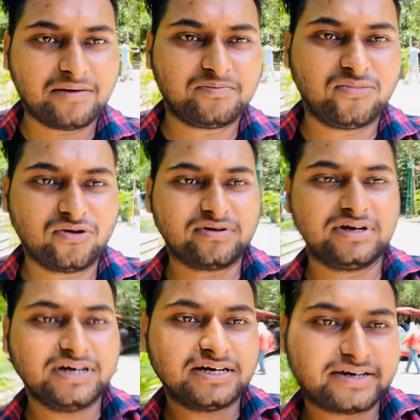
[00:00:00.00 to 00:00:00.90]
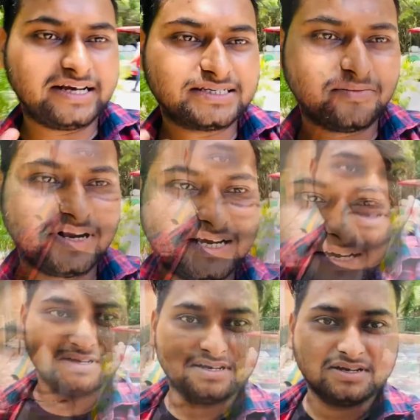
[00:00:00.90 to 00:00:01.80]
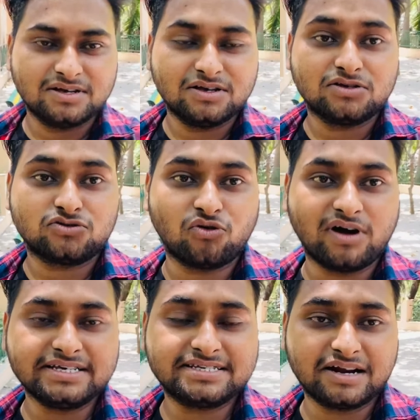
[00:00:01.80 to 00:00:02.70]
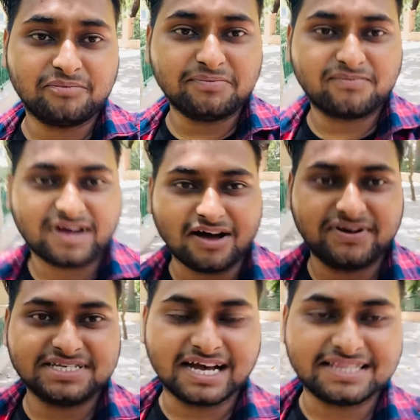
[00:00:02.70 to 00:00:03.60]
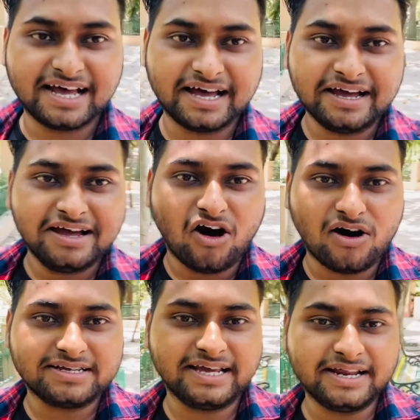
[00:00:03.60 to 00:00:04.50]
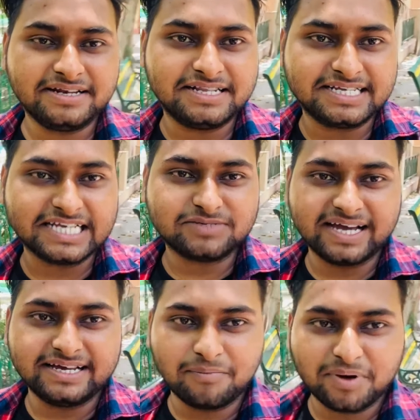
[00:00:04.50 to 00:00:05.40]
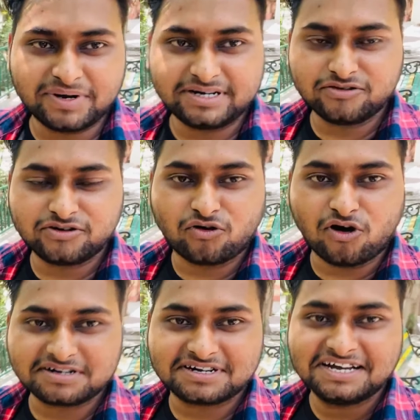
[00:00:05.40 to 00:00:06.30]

आप लोग ट्रेन से भी राइड कर सकते हैं सो so गाइज गर्मी काफ़ी ज़्यादा है और ये नितेश भाई यहाँ पे वीडियो रिकॉर्ड